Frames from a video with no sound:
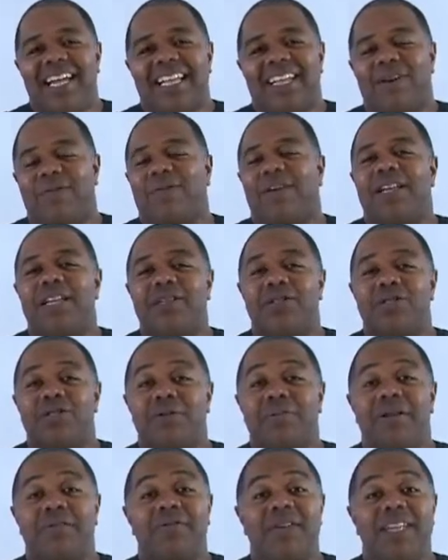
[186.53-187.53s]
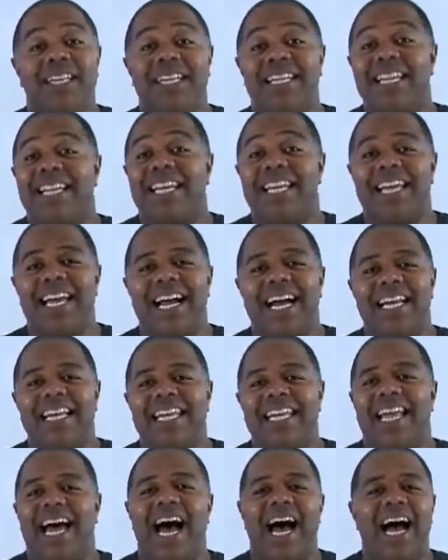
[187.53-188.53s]
Tá falando sobre a Avenida da
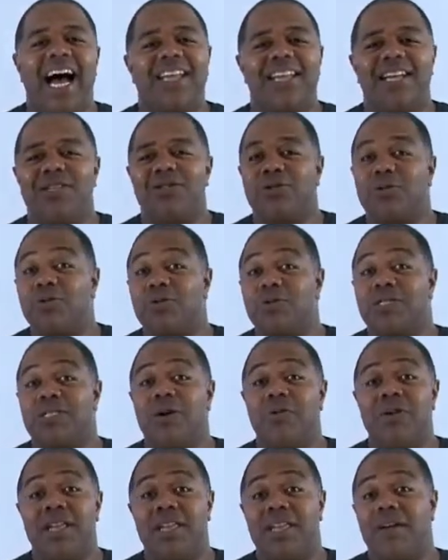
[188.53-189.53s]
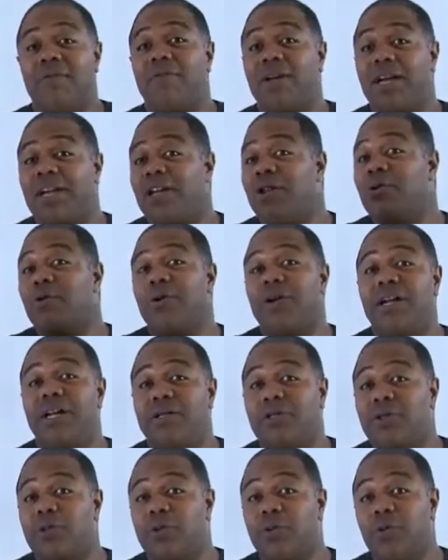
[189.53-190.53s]
Legalidade, a discussão que teve daqui no Rio
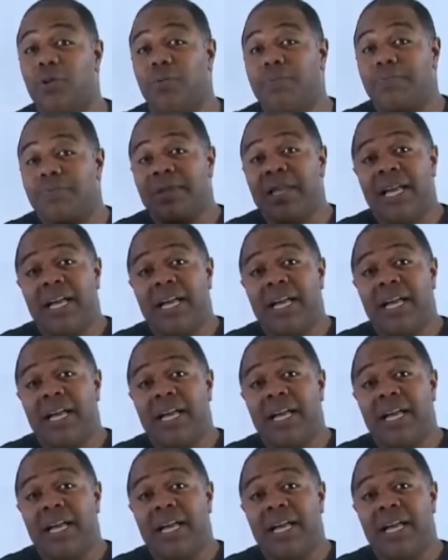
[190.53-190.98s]
Grande do Sul,